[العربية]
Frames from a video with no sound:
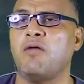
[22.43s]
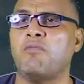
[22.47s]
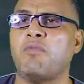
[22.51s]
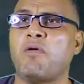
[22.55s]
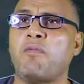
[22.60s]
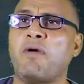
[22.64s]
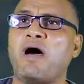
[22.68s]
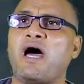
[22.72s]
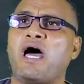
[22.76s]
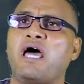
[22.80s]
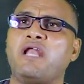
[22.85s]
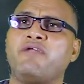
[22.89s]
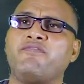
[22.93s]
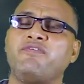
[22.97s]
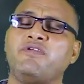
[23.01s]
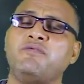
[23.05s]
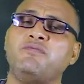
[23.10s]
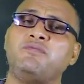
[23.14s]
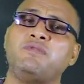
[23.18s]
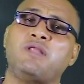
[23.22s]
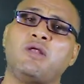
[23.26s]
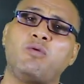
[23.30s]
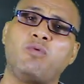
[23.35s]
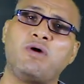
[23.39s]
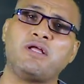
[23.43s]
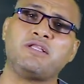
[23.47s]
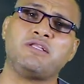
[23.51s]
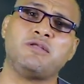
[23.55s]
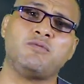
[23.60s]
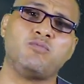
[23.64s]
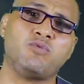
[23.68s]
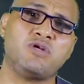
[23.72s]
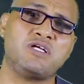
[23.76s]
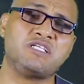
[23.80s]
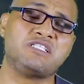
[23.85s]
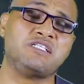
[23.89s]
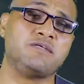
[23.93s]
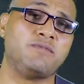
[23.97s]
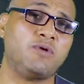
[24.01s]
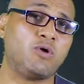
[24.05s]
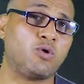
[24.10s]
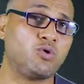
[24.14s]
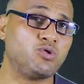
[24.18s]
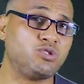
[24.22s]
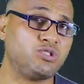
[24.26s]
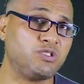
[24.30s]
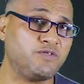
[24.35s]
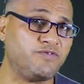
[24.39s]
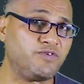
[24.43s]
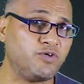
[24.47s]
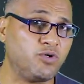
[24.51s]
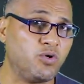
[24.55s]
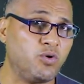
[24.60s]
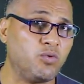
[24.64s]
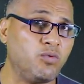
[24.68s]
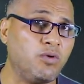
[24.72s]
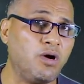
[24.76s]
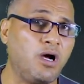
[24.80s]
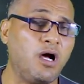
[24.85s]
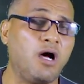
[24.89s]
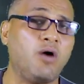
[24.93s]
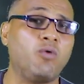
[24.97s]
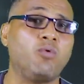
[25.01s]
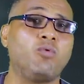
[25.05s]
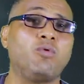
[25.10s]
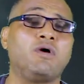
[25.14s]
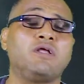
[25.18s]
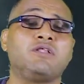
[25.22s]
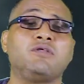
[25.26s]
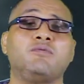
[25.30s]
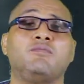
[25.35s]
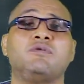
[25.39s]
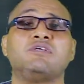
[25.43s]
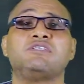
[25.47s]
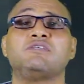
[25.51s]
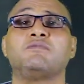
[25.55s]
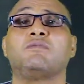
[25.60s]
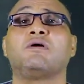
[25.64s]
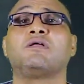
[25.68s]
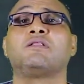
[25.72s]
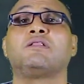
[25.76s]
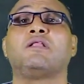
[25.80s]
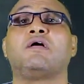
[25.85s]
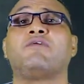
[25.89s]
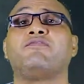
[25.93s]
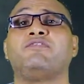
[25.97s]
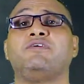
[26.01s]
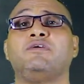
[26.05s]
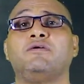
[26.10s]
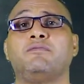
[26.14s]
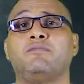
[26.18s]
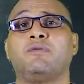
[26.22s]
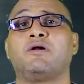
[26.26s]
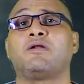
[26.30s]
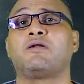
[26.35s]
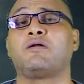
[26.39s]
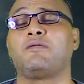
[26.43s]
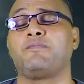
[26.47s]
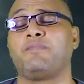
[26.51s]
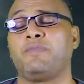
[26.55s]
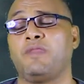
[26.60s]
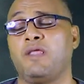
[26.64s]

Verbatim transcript: ببقى عارف امتى الوقت المناسب اللي اخش فيه جوه او الوقت المناسب اطلع فيه بره